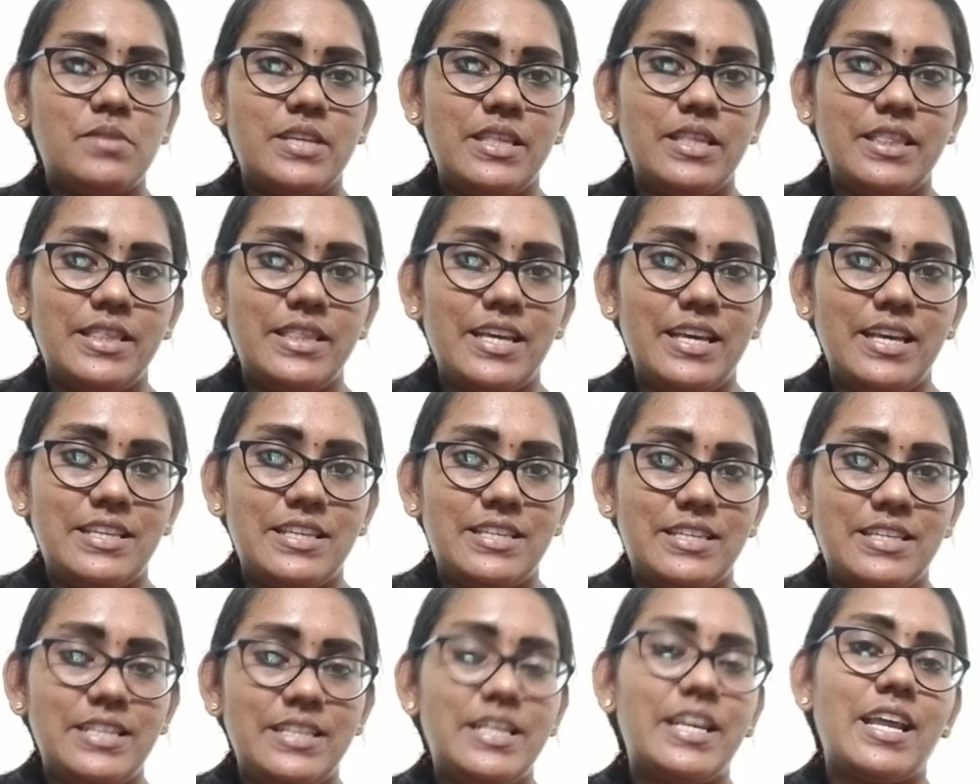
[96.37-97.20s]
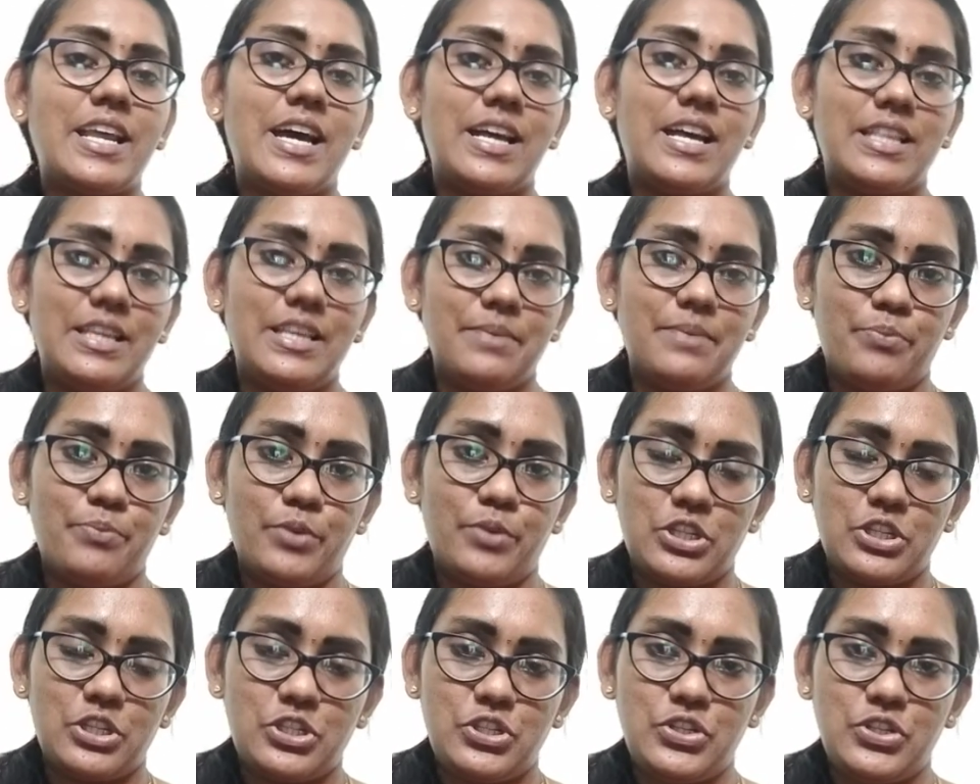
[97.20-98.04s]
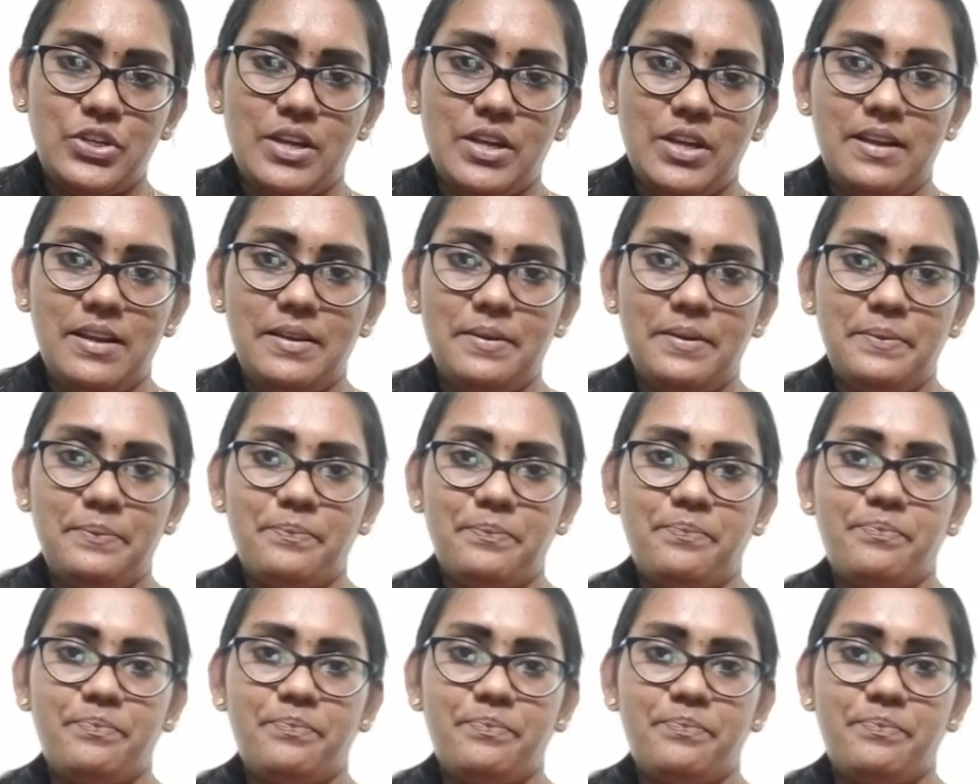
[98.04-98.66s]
சிந்தை சிதறாத புரட்சியாளன்